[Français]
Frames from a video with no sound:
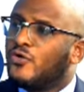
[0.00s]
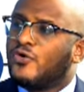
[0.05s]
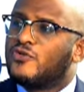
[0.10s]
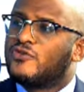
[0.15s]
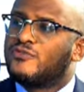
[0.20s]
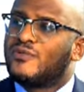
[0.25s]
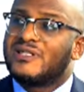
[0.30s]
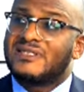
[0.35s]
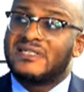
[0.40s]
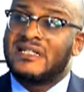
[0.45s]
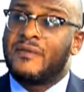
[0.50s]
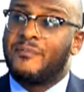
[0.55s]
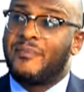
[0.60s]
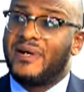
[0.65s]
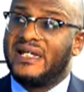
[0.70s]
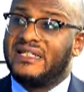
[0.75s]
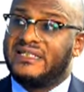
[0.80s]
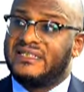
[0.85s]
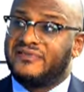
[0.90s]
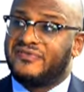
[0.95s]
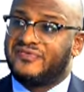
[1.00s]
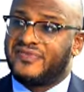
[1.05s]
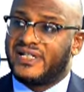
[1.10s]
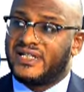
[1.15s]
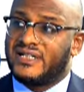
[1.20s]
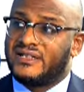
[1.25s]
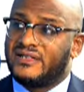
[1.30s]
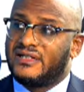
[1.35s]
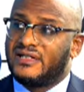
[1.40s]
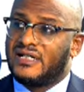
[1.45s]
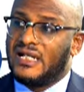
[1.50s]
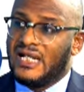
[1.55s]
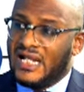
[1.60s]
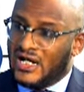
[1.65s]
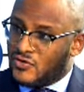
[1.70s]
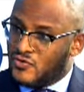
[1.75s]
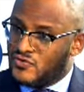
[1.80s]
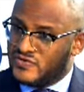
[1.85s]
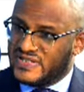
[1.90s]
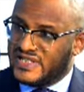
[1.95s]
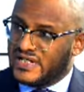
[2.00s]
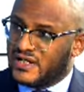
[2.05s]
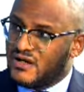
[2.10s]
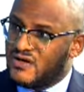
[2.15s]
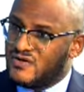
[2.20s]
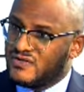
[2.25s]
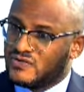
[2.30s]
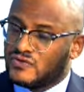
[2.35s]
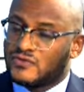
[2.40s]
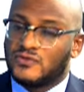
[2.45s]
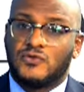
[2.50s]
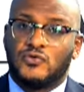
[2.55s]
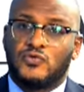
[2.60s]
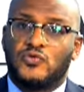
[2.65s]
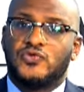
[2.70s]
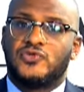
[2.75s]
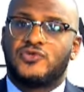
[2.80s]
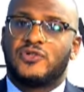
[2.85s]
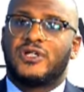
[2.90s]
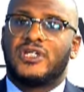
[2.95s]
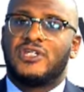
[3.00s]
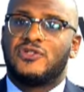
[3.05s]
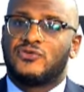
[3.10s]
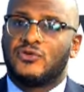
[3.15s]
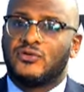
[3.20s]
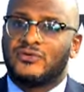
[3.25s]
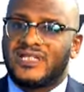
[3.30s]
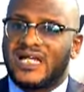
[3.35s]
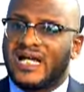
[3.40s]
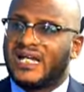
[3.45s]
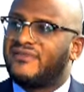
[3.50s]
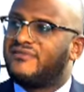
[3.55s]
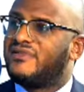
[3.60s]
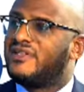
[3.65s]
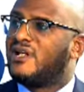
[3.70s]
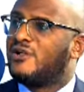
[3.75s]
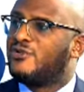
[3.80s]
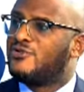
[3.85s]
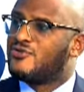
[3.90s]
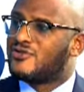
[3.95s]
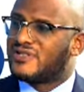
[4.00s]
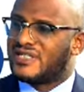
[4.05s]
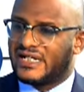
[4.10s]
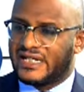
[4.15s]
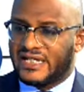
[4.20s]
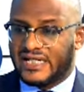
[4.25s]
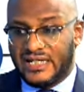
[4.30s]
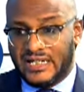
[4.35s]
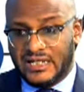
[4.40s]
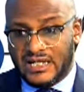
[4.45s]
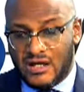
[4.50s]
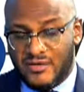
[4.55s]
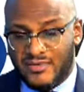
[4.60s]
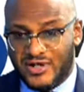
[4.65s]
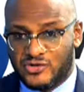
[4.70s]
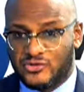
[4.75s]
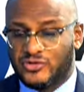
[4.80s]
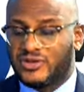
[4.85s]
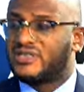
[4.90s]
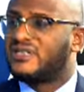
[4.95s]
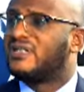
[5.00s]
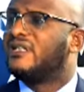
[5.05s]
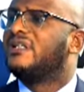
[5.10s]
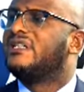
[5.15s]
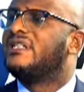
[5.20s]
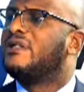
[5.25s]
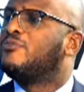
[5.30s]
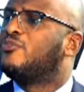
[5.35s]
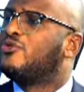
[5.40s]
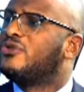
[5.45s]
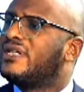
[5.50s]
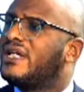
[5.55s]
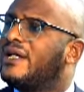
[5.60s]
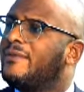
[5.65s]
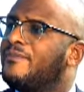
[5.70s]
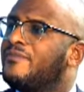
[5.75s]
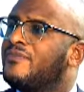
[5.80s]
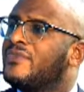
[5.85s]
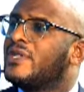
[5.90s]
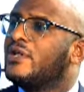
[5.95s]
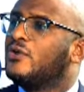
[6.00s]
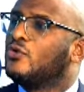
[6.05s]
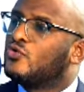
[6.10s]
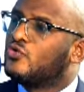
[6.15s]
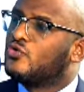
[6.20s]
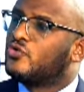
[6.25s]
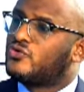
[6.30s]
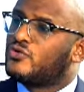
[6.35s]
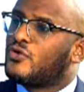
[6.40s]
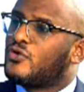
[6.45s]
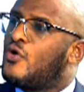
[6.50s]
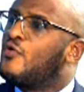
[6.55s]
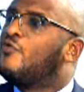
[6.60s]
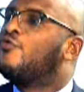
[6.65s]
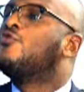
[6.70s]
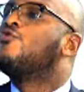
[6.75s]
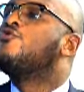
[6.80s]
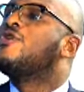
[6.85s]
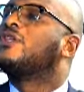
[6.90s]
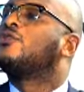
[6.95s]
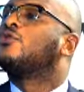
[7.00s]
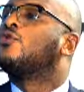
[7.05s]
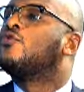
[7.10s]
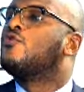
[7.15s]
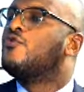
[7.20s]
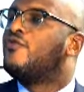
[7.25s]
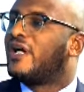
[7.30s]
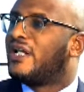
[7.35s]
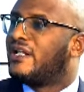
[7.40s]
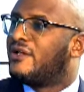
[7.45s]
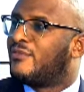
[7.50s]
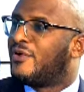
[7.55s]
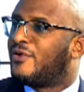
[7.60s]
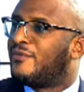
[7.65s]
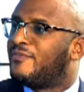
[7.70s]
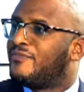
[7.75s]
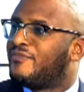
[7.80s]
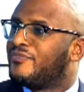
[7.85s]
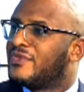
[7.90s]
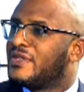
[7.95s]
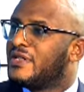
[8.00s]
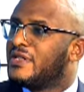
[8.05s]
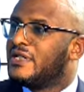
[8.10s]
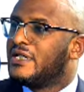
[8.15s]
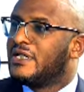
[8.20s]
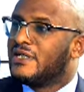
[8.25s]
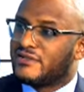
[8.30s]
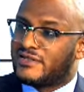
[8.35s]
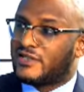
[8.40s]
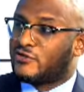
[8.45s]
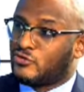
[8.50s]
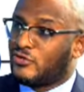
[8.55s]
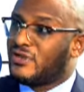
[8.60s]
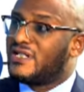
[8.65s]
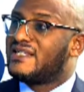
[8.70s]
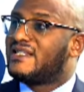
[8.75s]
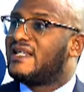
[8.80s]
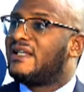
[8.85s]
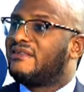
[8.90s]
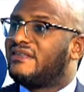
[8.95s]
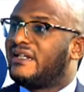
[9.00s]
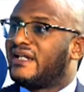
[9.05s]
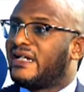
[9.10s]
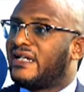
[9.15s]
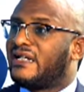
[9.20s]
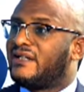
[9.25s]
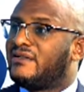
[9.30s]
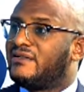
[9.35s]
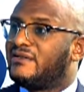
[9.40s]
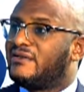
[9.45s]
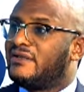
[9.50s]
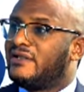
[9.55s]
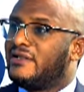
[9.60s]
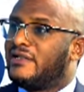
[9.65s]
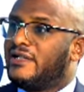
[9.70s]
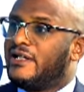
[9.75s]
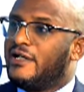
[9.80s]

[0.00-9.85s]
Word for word: Malheureusement, ça n'a pas été fait. La conséquence, tous ceux qui sont arrivés dans l'union sacrée, en majorité les députés, tous ont voulu être au gouvernement ce sont des intérêts.